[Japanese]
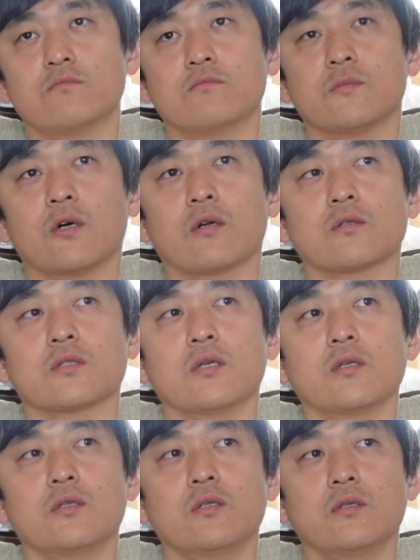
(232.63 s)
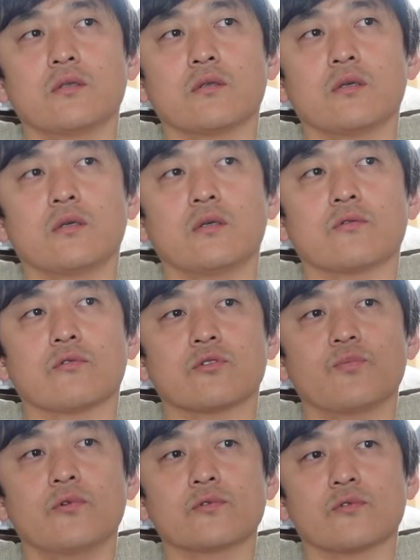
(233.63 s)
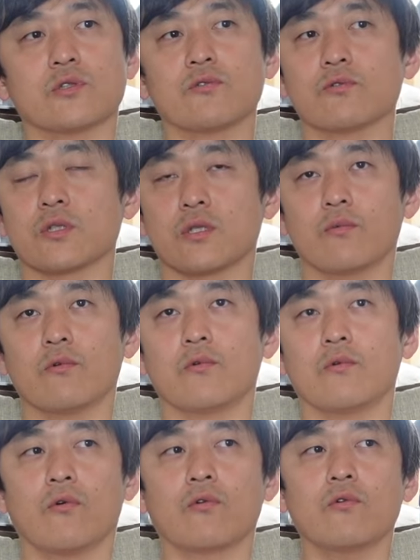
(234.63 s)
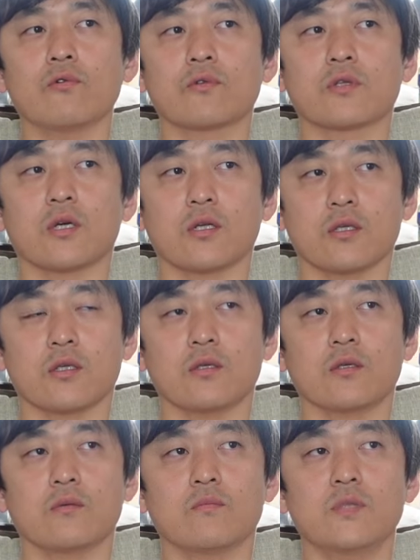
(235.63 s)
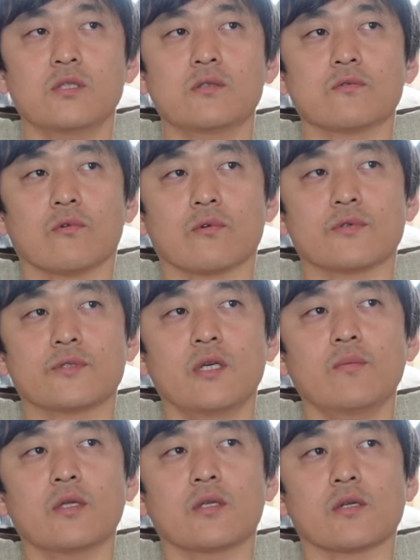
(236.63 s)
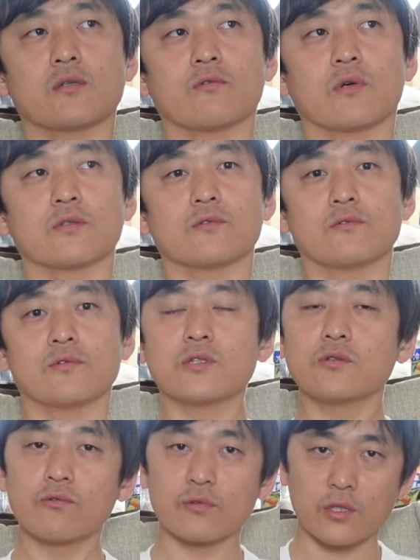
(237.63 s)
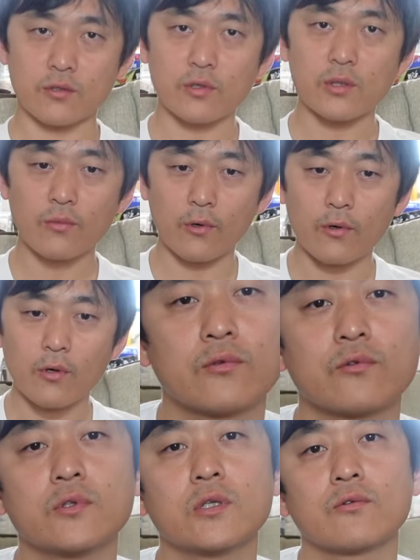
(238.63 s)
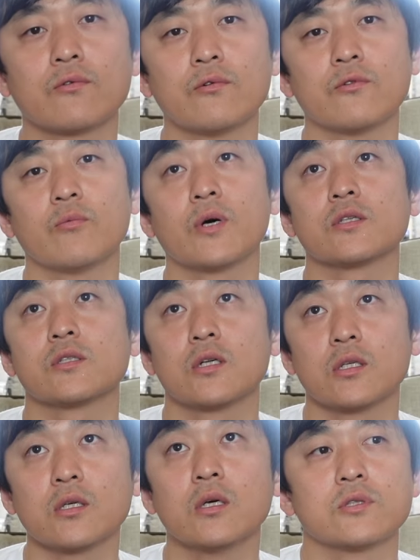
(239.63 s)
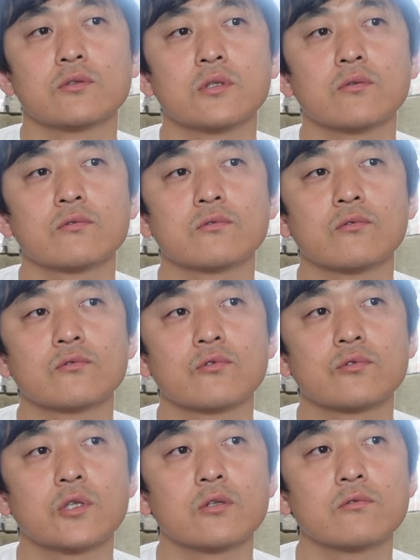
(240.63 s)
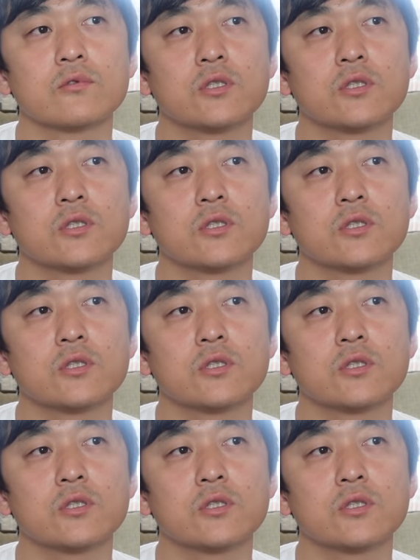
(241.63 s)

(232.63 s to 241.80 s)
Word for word: うん、だから最近、えーと、とスポーツの指導者でも怒ったりミスを責めたりとかする指導者よりも得意なところを伸ばしたり実践を尊重してる